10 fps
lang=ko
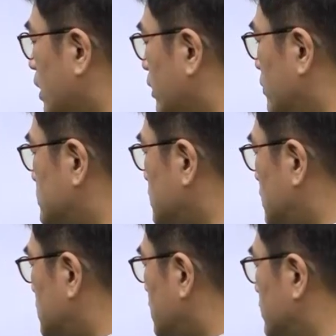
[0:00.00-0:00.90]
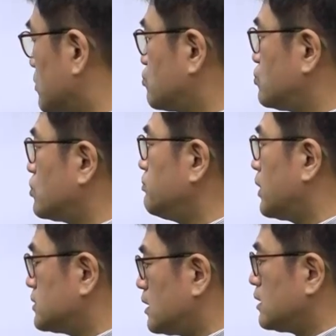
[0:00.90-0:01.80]
관계로서 데이터 구조를
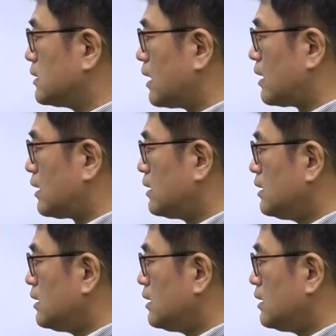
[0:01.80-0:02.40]
명시해야 된다.